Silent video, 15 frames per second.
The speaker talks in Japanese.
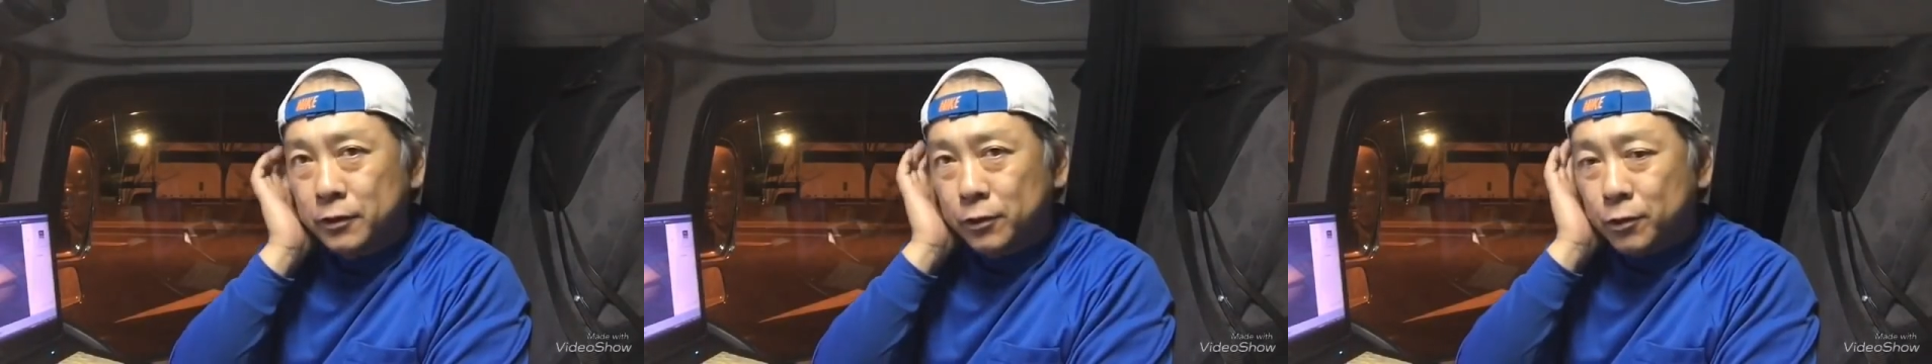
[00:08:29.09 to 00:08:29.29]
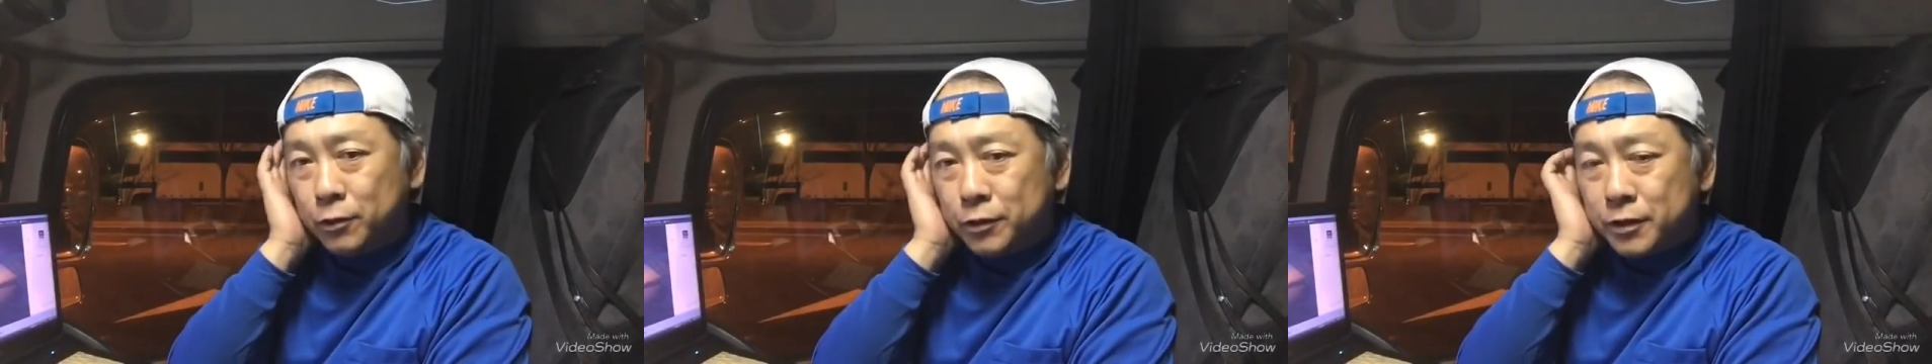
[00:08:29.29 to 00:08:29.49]

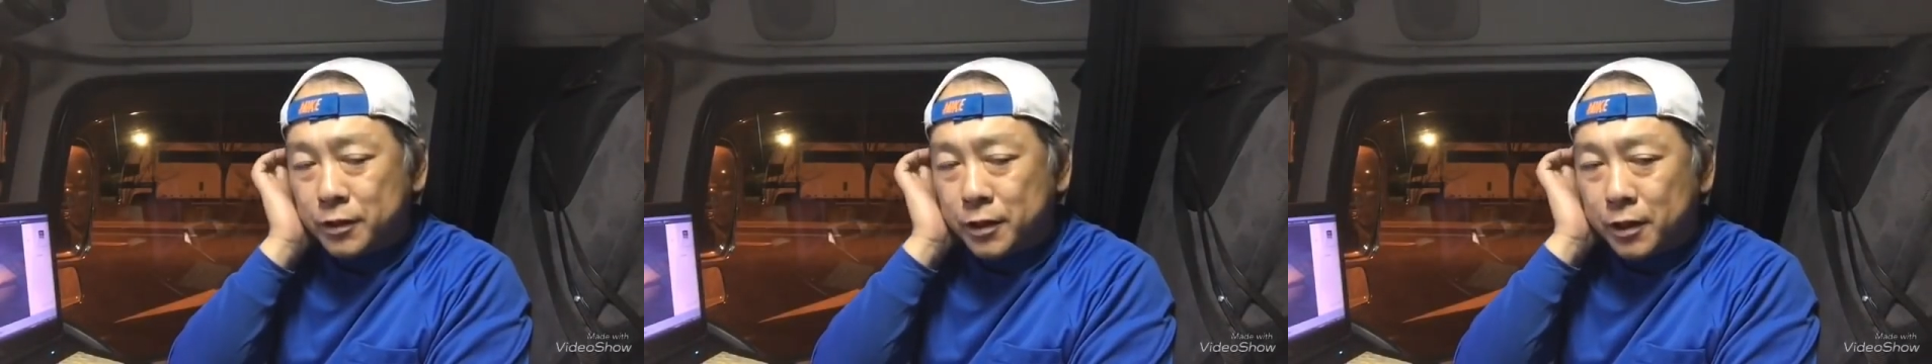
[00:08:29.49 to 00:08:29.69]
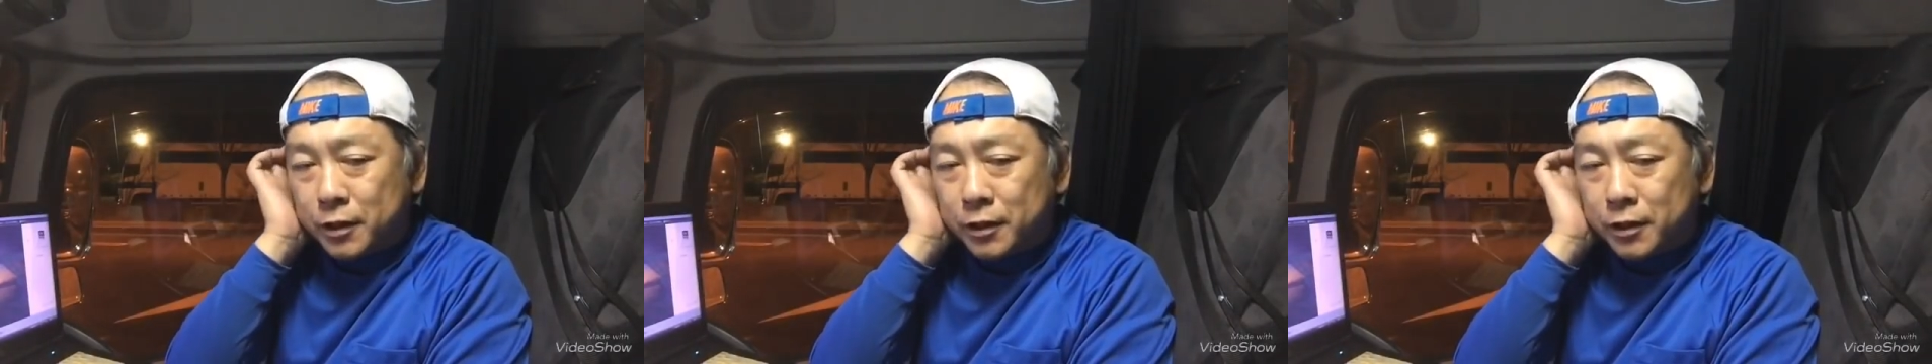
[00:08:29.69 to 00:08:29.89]
特に
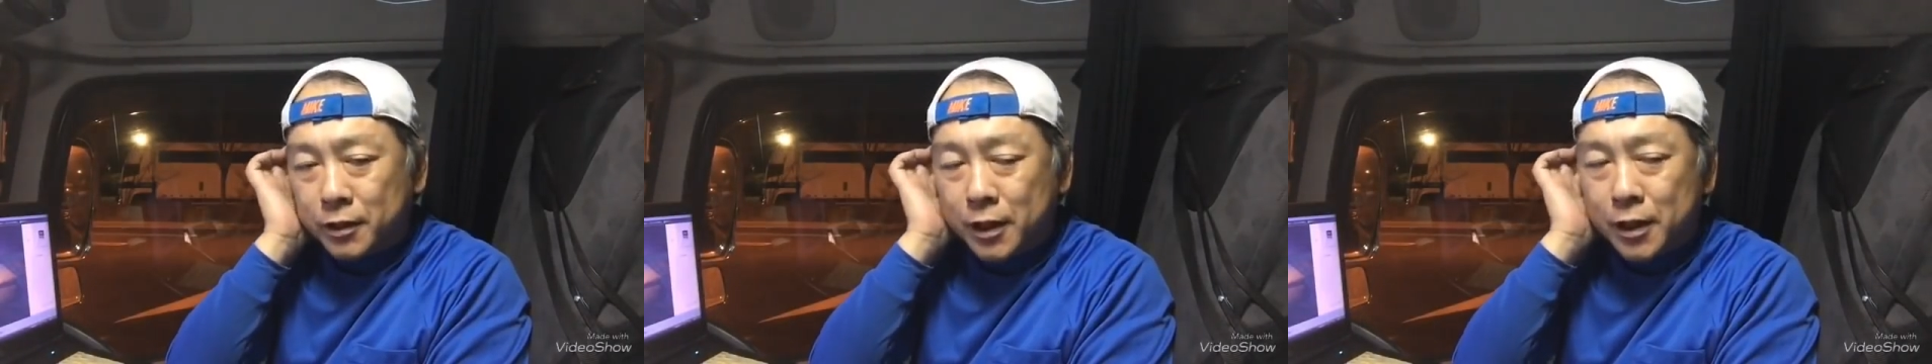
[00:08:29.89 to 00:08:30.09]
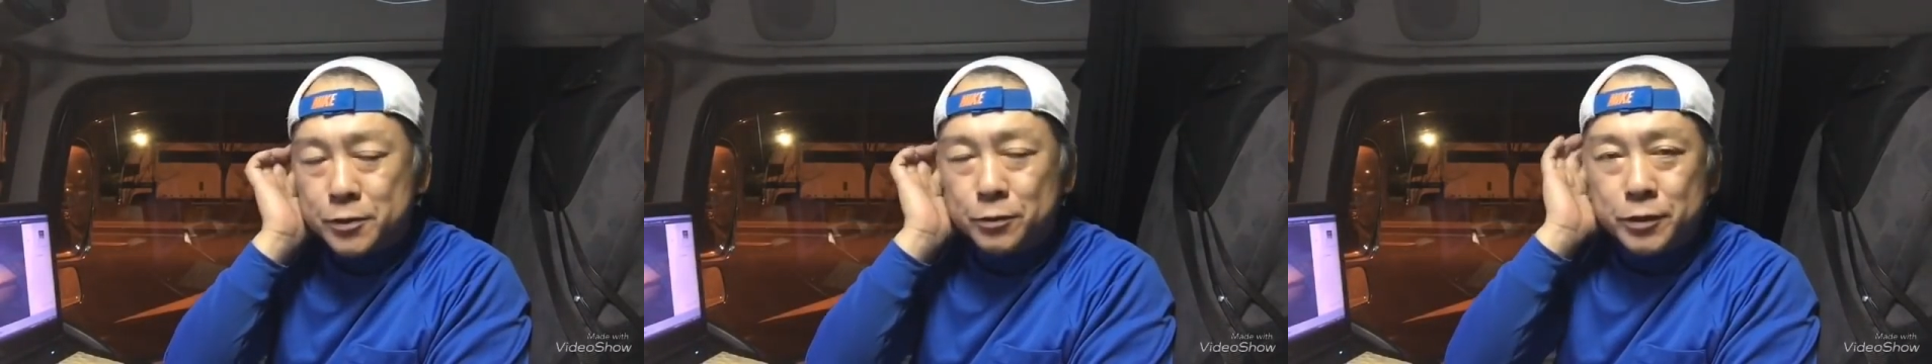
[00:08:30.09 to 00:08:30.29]
ね、
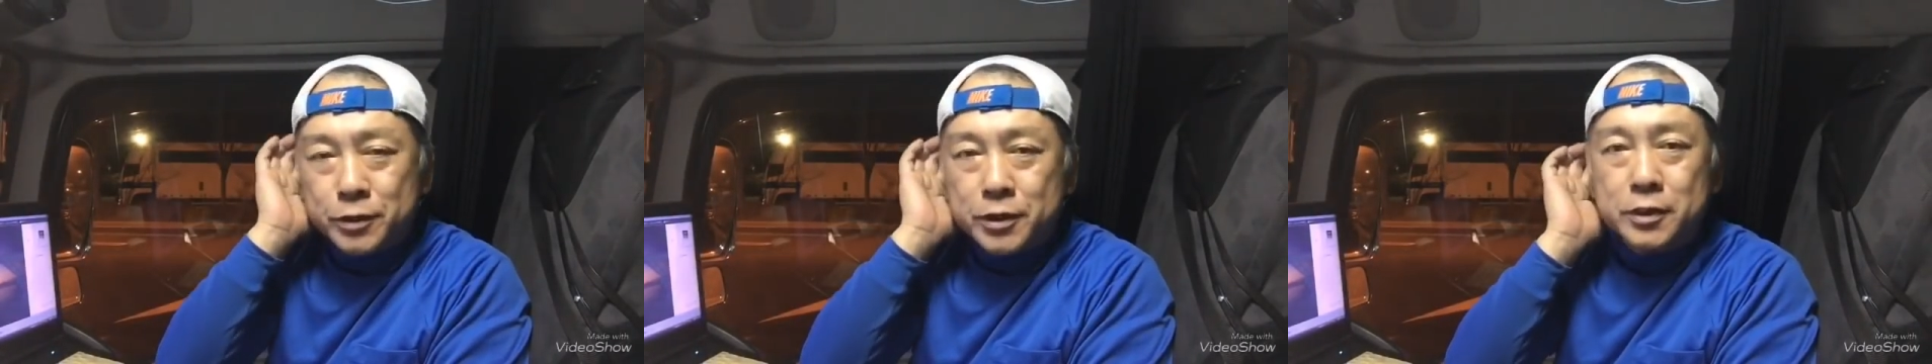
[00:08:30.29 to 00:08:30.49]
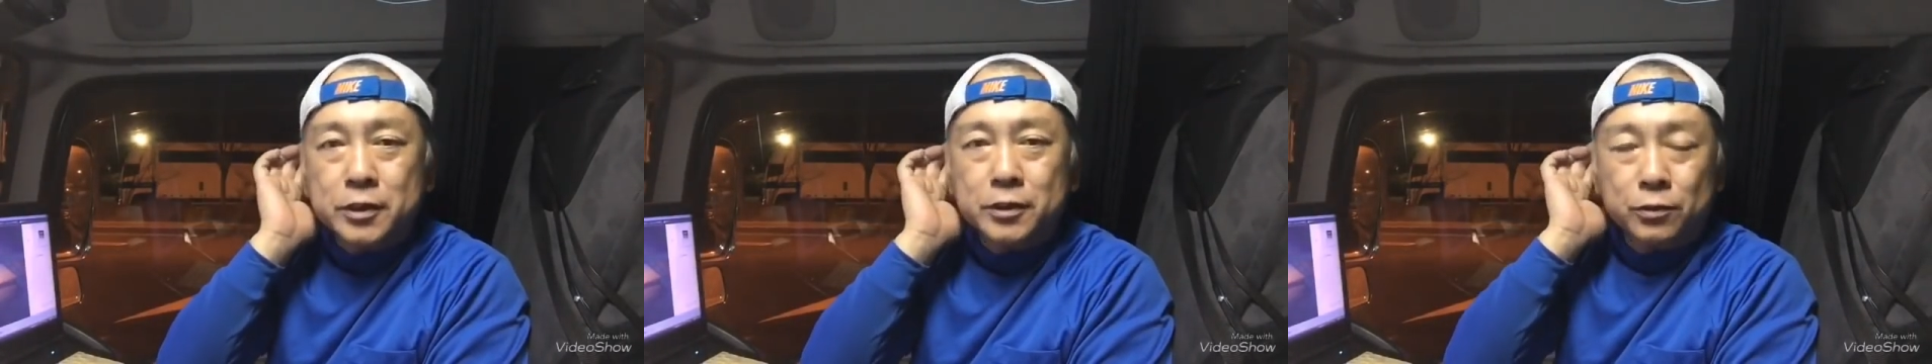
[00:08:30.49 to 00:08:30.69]
家族
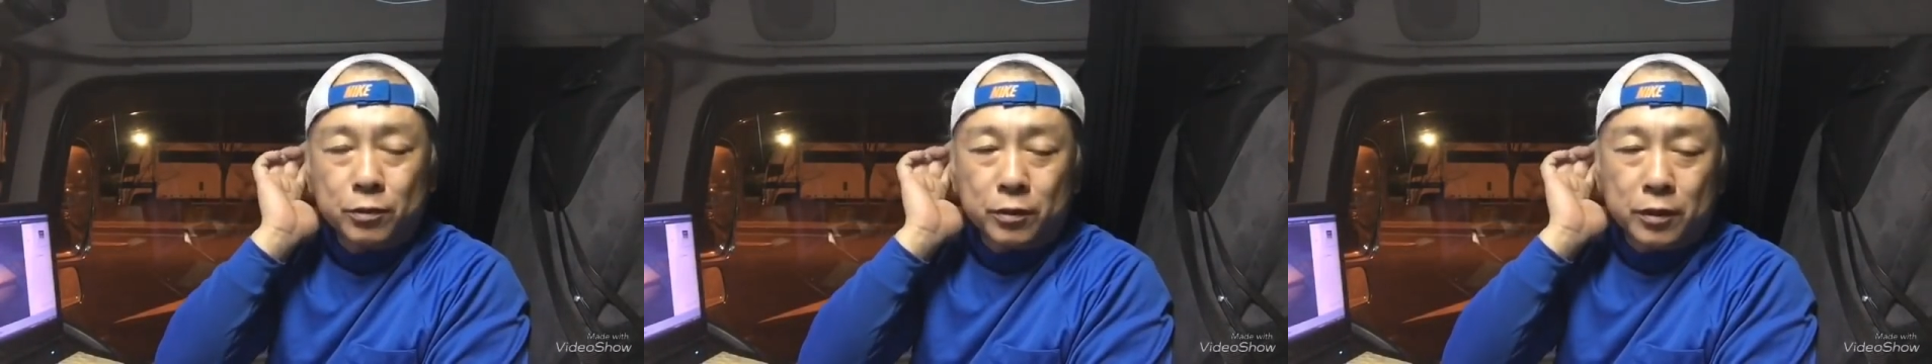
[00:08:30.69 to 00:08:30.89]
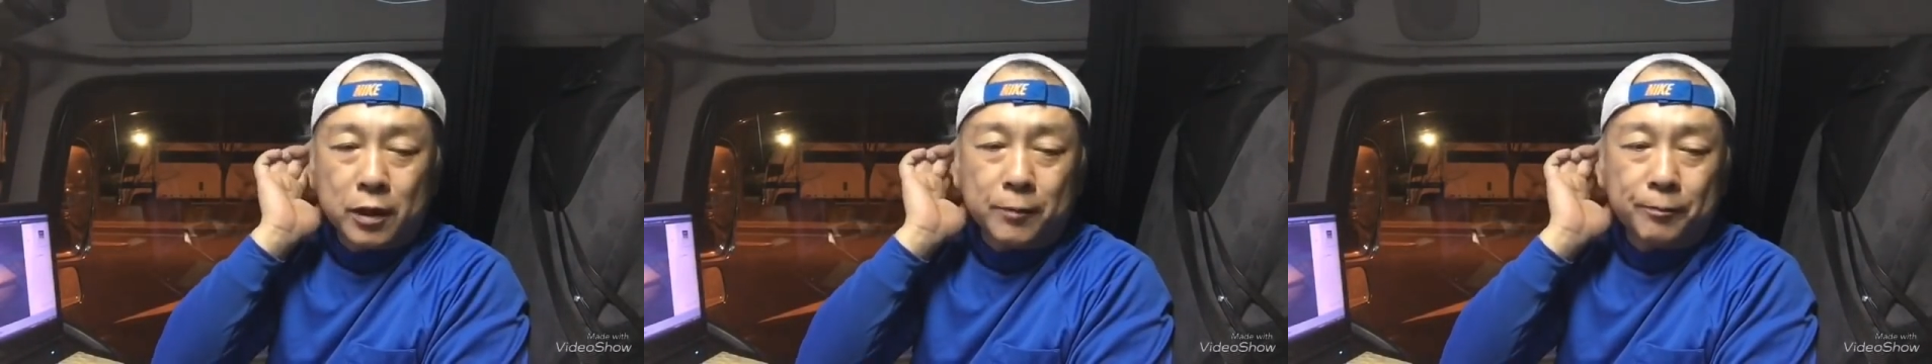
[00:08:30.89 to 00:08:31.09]
写真
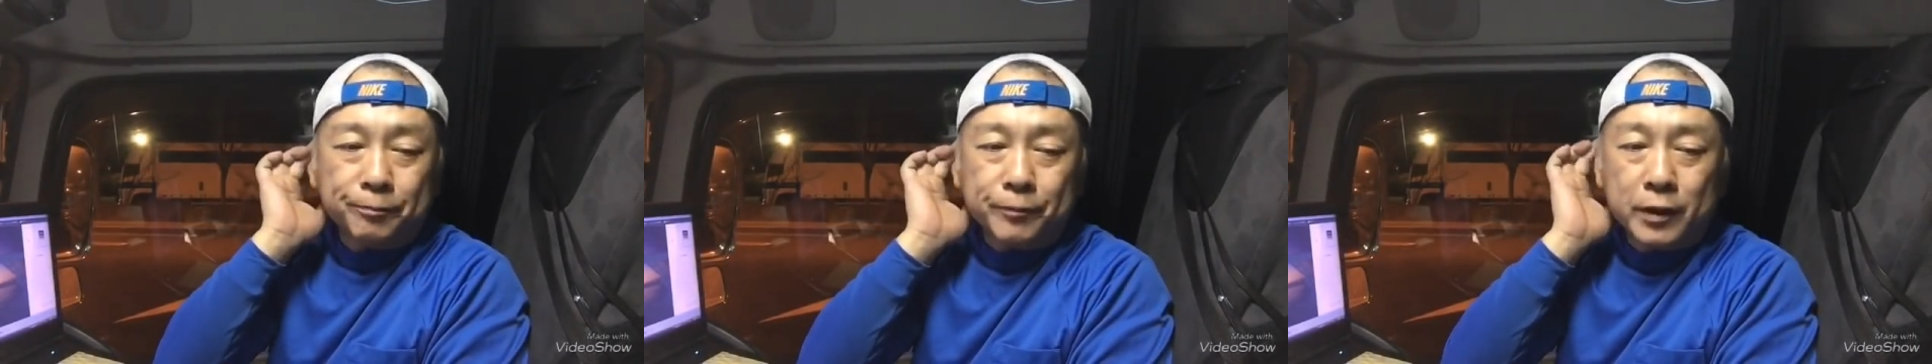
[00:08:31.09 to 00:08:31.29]
とか、